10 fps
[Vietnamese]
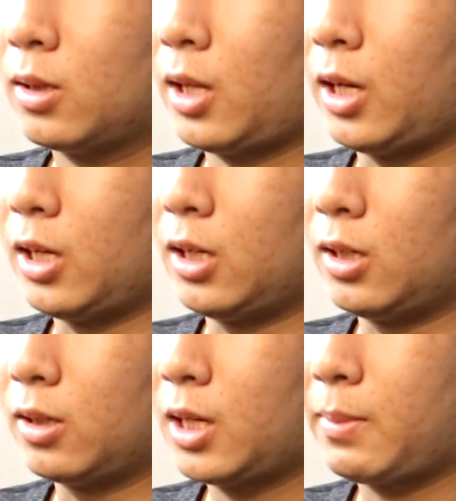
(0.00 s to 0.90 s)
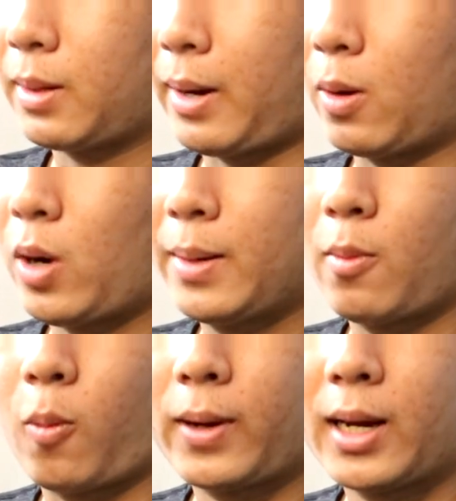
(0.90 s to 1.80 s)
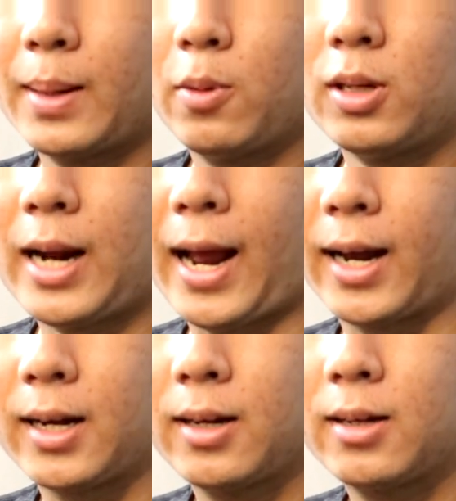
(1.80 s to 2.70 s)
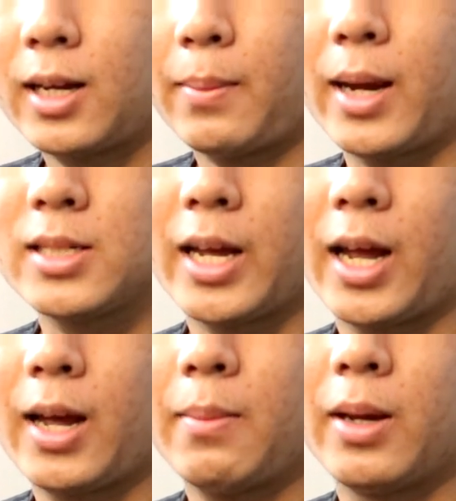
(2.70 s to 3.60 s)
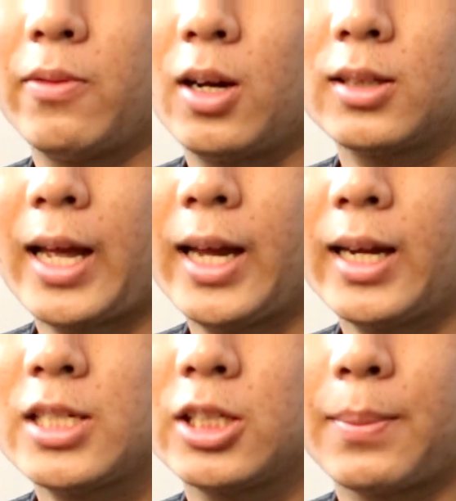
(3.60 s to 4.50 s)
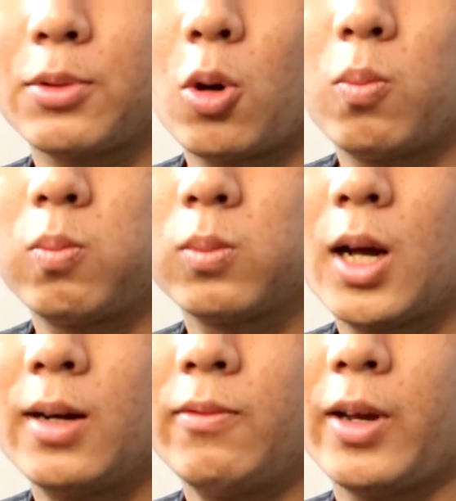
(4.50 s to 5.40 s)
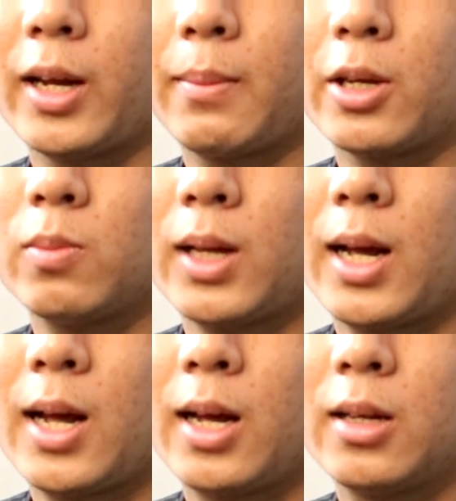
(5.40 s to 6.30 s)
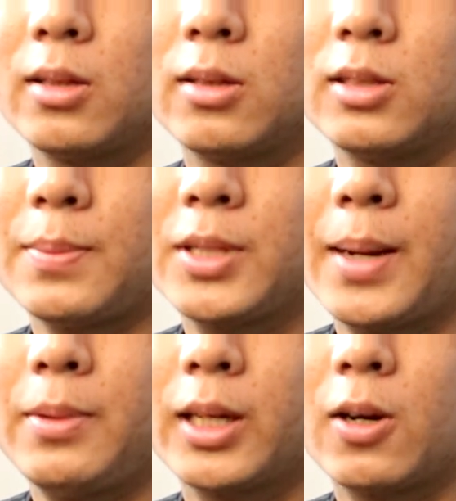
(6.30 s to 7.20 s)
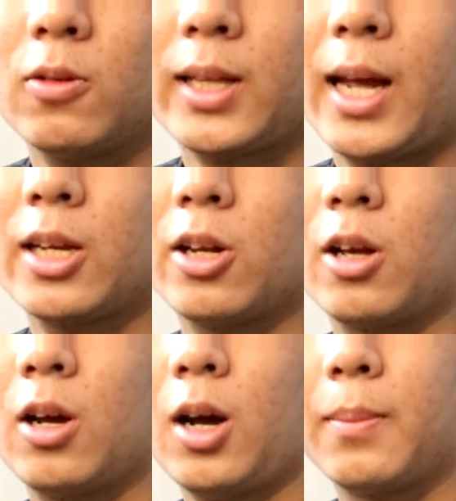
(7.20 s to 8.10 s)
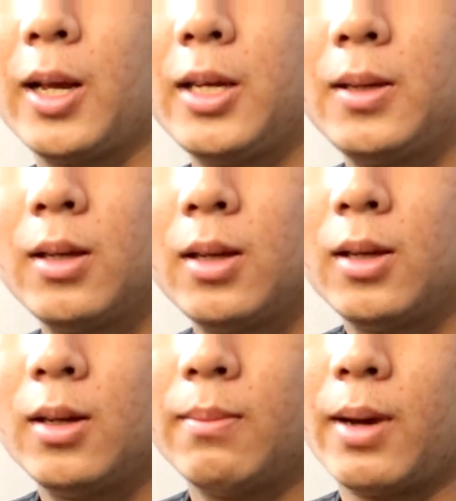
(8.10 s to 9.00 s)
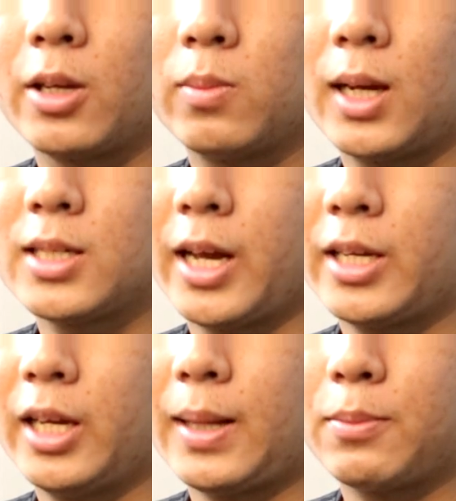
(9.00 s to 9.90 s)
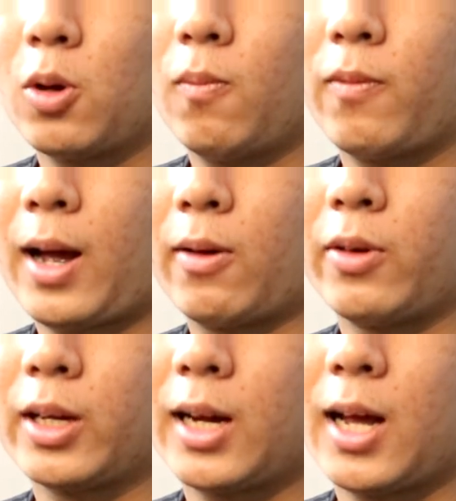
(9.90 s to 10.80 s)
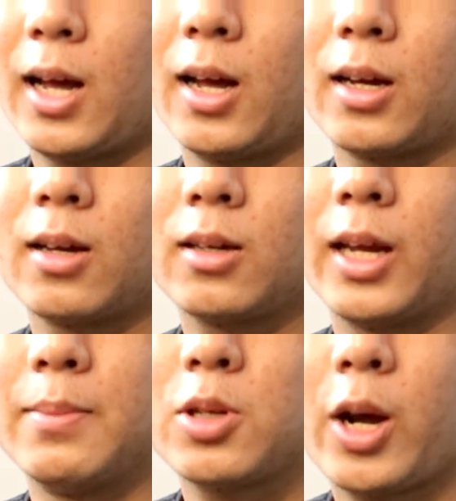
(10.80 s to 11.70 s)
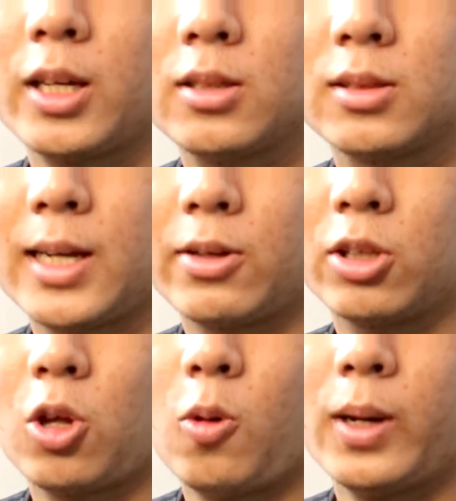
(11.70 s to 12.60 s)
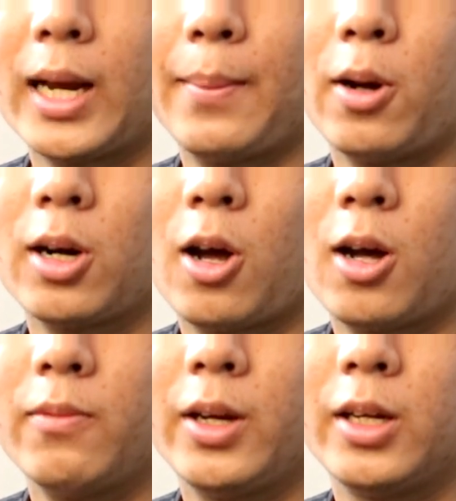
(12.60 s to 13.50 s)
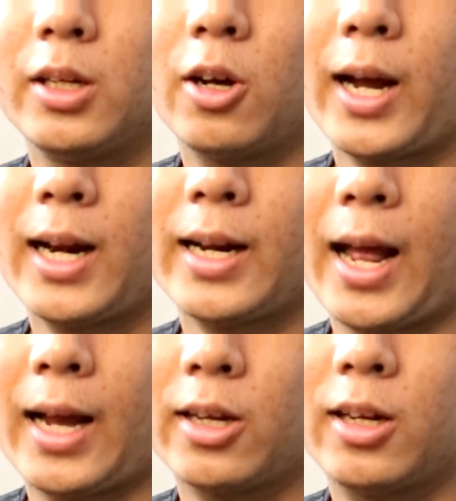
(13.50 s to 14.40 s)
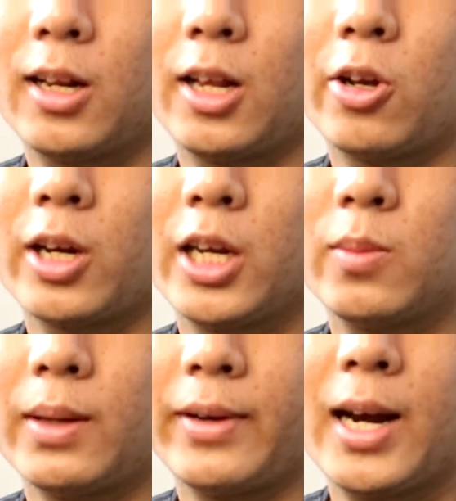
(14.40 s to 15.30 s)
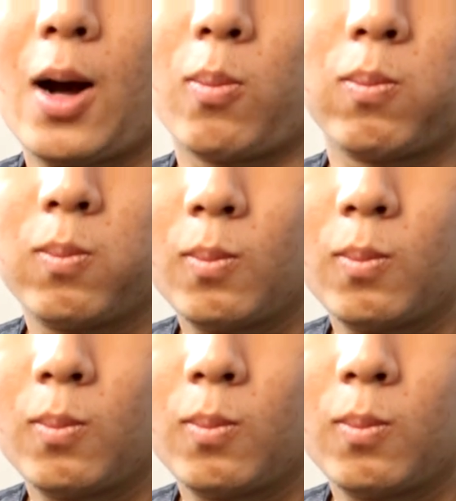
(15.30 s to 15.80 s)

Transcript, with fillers: thì khi mà các bạn quay một cái cây mod nặng các bạn sẽ bị phân tán cái sự tập trung đến việc mà chúng ta sắp xếp những cái ngón tay cho nó hợp lý mà chúng ta sẽ chỉ tập trung vào việc là kiểm soát sao cho tốt cái cây mod đó vì nó khá là nặng cho nên là đôi khi chúng ta phải gồng